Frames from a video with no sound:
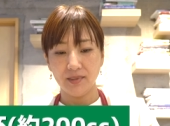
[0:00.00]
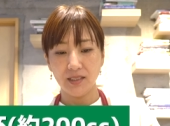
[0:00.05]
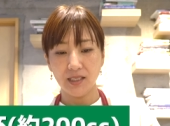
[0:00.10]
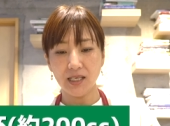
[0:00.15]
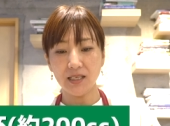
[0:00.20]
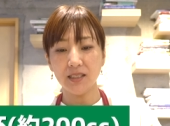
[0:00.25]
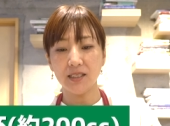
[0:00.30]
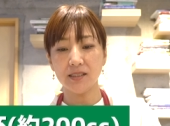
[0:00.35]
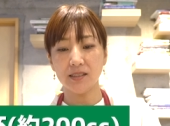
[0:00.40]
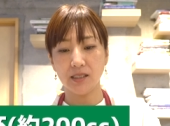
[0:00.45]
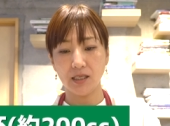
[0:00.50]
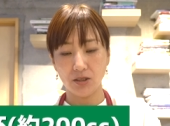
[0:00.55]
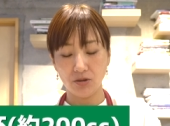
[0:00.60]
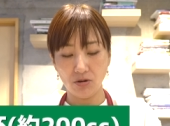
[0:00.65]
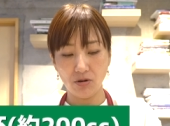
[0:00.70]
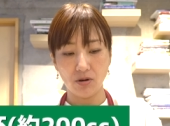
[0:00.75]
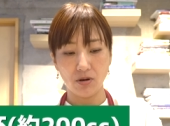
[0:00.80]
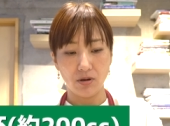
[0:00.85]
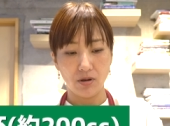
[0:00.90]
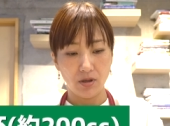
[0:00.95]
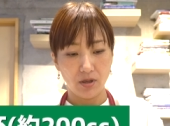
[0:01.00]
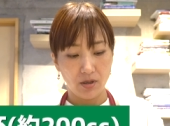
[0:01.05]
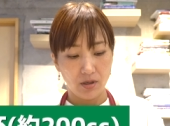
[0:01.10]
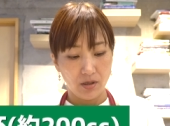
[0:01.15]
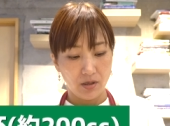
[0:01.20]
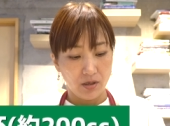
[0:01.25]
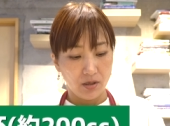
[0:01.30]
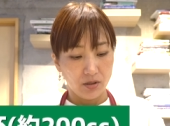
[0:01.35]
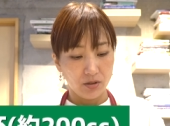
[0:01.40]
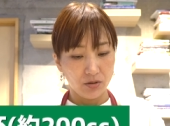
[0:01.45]
なんですけど
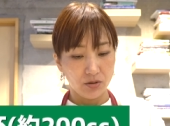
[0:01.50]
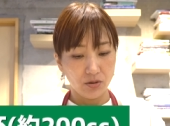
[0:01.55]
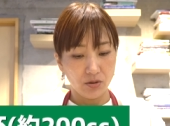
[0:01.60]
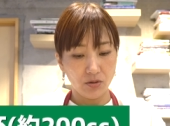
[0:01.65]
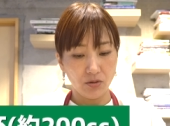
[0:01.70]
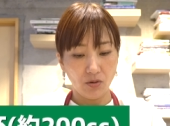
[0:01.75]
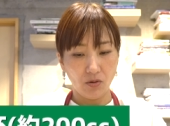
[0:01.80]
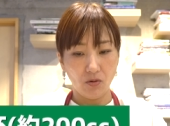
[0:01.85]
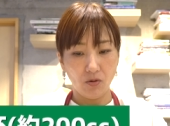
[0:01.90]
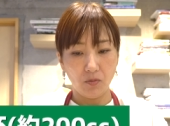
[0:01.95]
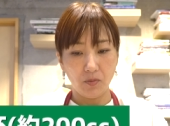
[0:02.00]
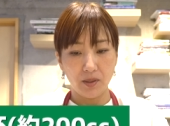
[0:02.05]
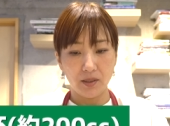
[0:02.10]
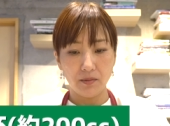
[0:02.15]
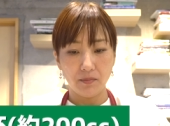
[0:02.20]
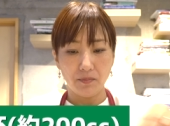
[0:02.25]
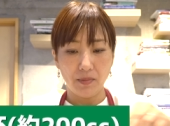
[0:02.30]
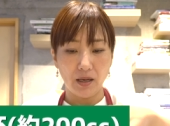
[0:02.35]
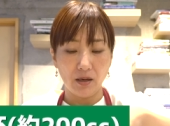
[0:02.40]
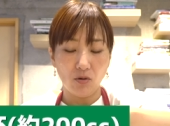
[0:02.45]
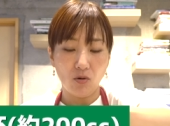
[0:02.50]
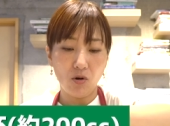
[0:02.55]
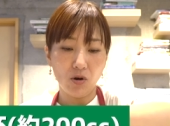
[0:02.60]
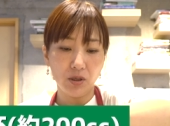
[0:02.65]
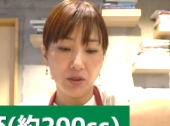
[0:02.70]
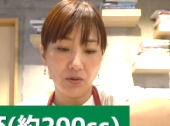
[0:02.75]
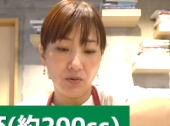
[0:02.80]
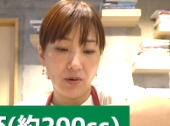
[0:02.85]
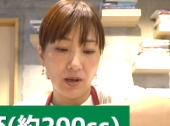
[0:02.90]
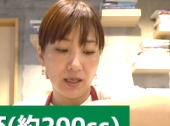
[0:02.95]
ちょっと多め、まあ、濃
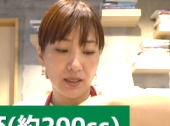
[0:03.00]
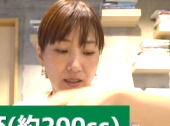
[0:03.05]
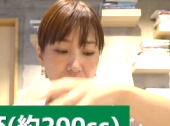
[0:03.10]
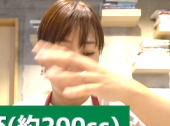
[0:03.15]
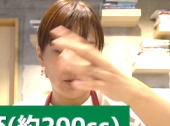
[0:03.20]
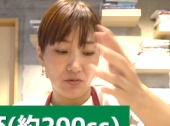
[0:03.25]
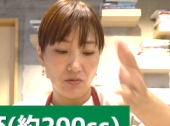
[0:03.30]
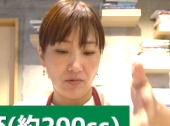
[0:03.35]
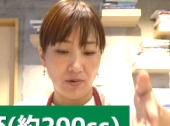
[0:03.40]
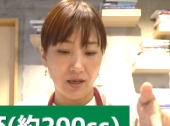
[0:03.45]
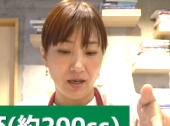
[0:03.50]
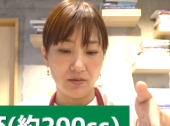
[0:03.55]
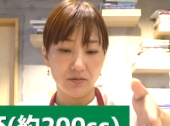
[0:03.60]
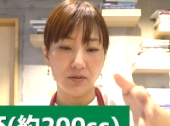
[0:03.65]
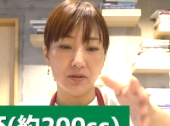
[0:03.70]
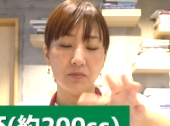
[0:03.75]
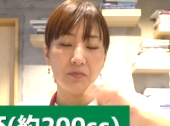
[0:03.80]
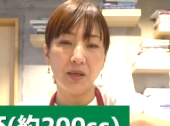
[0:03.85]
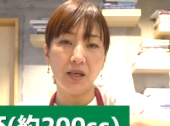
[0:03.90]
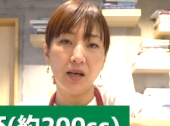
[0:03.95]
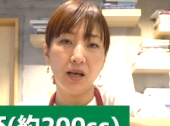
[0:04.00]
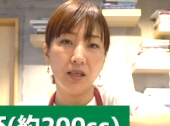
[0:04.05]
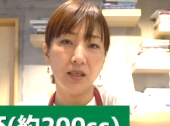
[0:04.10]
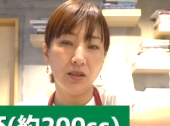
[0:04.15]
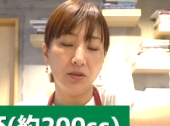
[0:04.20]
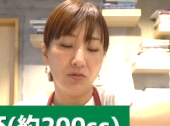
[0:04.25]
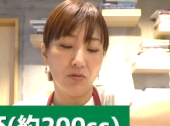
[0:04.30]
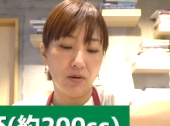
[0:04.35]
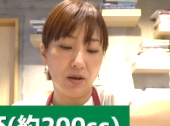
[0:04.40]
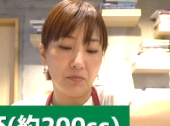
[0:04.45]
いのがいいとか薄めが
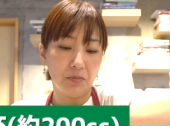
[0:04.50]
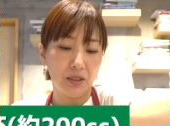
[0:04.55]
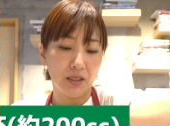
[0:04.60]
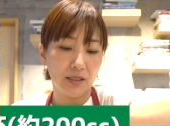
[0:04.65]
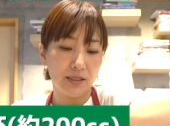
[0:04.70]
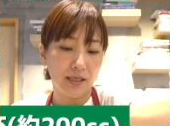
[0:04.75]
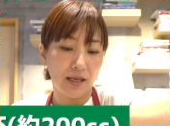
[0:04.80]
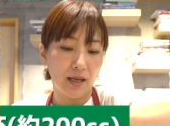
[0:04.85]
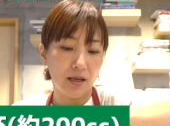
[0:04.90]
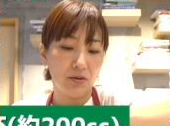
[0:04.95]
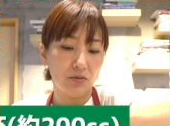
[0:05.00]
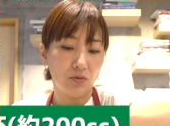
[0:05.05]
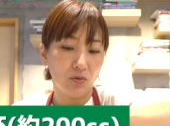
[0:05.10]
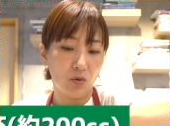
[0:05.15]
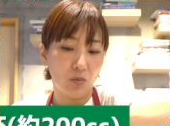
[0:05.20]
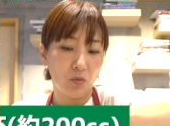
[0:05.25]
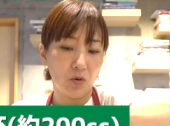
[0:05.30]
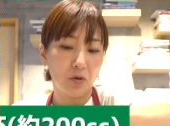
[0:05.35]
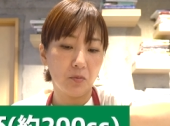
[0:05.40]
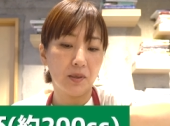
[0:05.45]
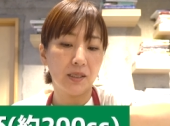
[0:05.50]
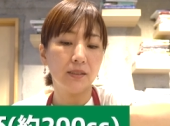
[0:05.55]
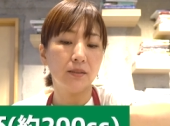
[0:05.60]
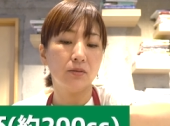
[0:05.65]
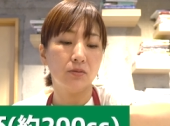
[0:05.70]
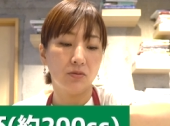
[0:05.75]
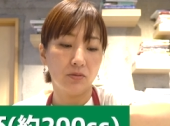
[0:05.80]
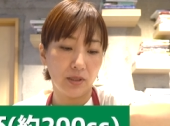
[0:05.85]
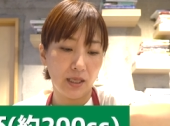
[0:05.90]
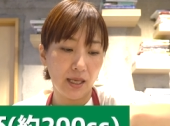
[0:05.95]
いいとか皆さんあると思いま
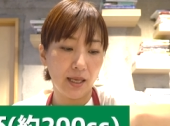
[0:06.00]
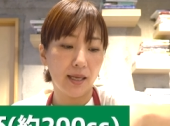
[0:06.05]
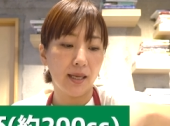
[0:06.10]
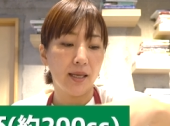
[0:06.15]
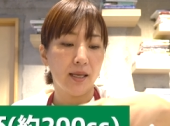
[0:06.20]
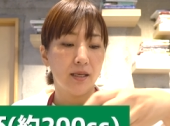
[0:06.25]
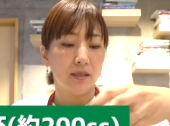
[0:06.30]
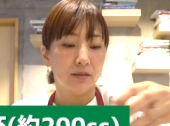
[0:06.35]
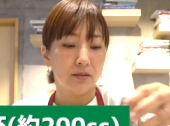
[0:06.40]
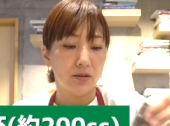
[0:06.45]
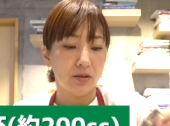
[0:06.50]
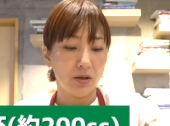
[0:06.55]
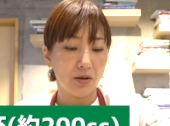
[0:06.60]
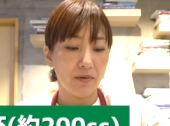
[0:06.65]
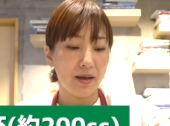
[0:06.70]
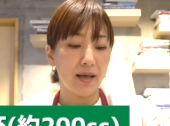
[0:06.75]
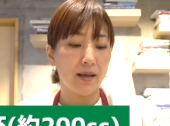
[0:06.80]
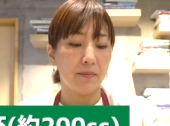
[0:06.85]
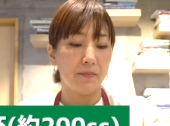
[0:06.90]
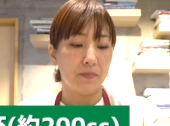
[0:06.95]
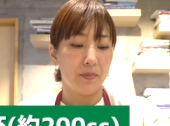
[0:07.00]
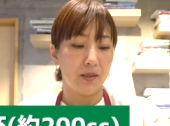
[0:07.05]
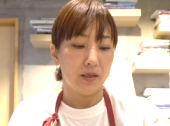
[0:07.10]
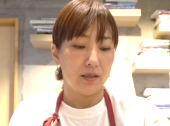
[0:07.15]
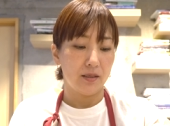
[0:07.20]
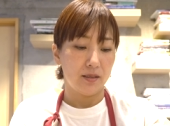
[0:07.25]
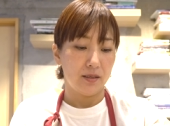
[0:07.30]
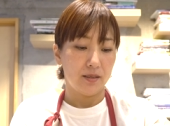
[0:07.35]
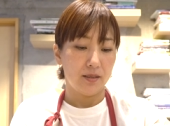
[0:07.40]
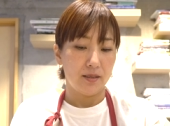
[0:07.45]
すので、それはあ
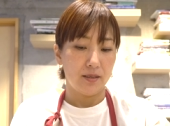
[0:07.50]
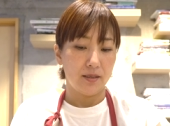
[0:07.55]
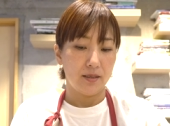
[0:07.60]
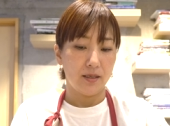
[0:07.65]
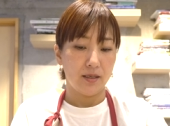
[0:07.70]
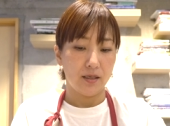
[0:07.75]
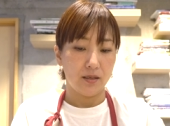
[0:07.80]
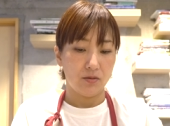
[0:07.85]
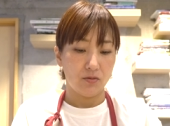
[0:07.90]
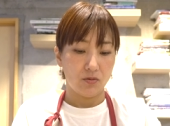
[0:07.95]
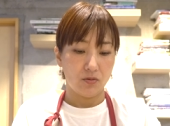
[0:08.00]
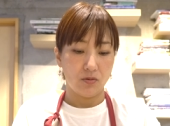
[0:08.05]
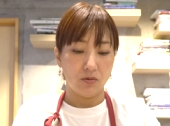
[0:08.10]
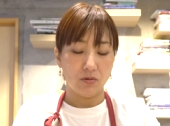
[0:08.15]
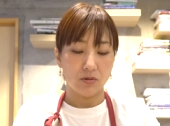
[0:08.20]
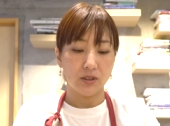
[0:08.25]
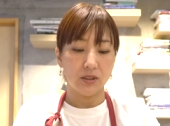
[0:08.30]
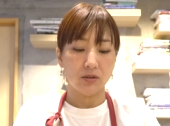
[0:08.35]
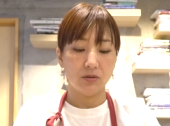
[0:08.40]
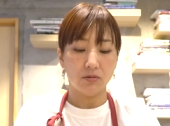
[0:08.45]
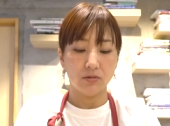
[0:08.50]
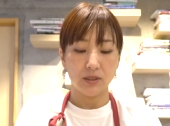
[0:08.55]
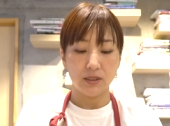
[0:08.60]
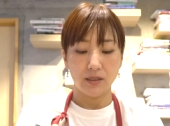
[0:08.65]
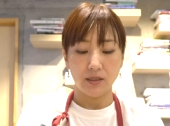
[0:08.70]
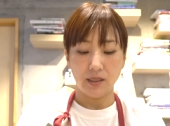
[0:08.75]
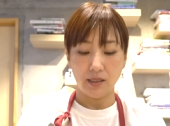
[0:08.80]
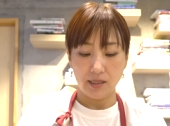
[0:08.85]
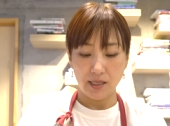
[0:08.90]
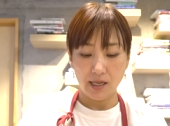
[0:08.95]
の個人個
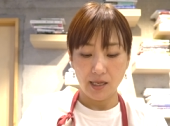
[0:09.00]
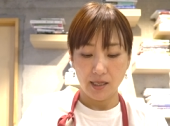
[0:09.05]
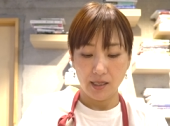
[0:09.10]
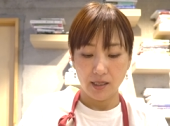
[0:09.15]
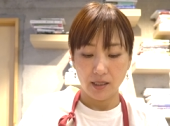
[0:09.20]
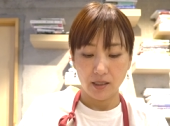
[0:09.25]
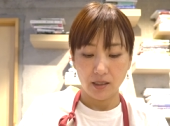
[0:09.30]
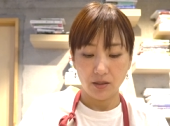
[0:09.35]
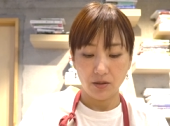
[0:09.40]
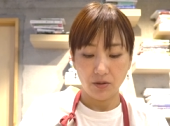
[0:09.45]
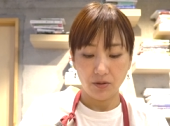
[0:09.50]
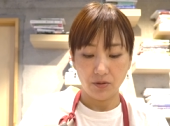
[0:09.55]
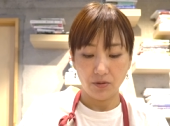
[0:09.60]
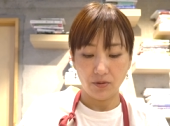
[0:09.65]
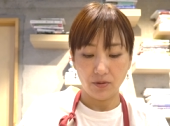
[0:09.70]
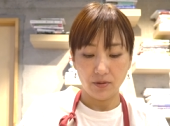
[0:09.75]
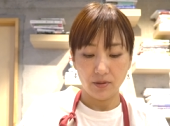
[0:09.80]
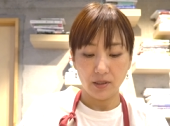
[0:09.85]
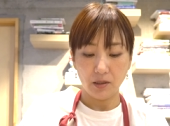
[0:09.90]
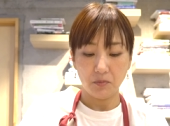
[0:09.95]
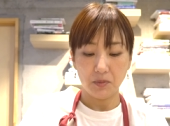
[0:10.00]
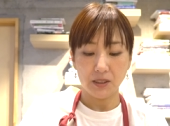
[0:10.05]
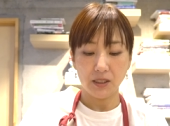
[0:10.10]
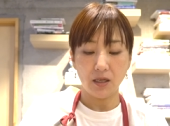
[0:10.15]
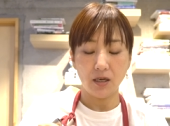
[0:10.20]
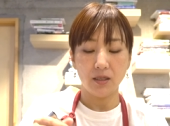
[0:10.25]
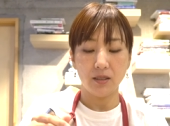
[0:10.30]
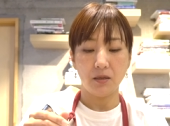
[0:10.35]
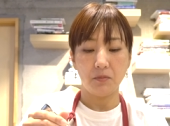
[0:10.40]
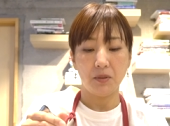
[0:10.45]
人でね、いろいろ試
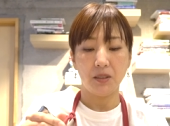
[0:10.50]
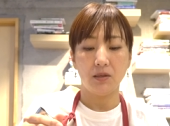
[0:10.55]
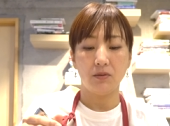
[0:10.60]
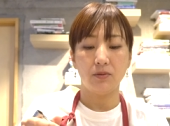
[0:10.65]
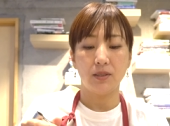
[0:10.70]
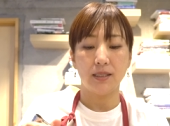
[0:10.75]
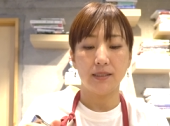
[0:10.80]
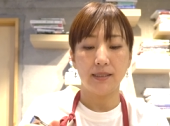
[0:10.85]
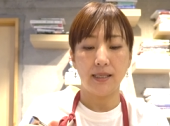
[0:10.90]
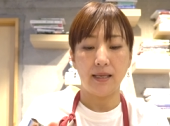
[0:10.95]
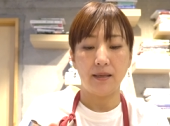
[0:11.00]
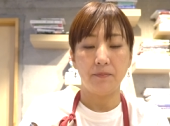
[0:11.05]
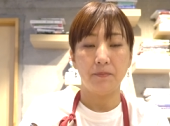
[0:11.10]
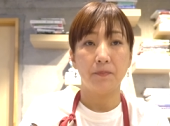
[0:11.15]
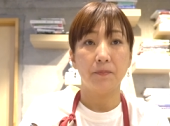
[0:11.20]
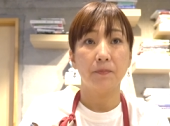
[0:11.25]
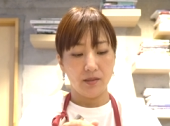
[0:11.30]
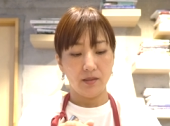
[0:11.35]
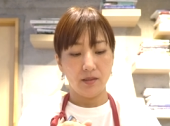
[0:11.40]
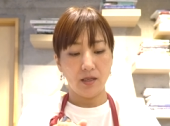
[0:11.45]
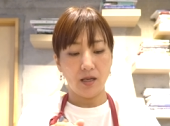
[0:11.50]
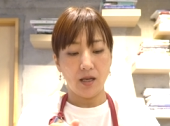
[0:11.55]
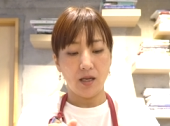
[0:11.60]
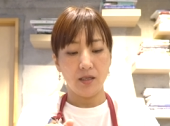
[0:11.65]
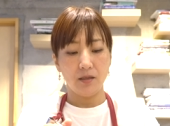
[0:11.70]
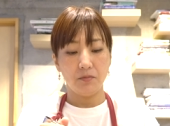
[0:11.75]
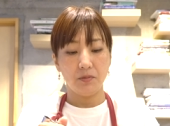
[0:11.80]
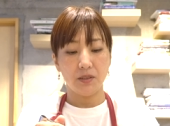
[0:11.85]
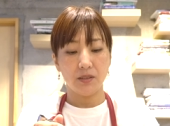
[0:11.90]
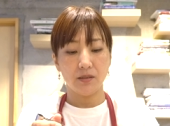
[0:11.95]
されてみてください。
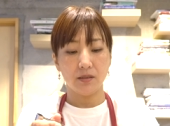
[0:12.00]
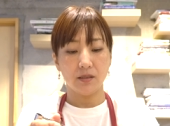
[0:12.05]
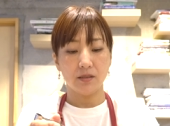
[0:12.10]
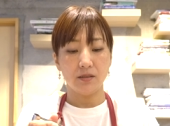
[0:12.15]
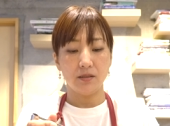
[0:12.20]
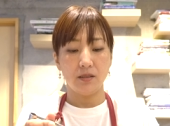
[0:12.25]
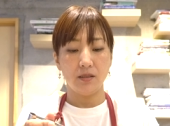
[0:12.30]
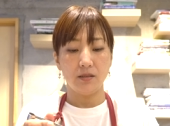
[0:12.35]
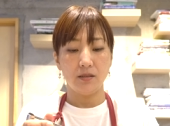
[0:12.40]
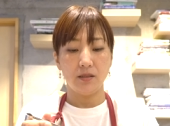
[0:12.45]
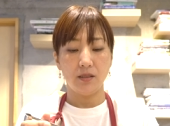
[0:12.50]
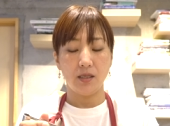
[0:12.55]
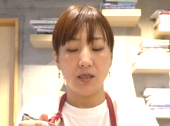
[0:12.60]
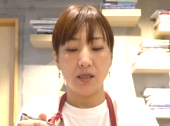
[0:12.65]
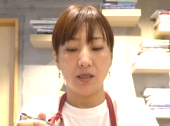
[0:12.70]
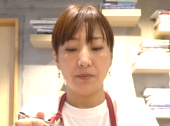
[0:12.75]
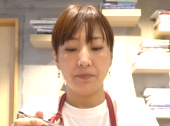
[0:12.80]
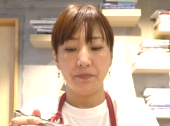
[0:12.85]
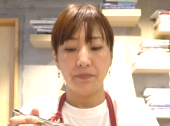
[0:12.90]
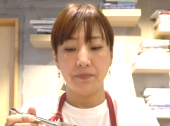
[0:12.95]
ハイビスカスですね。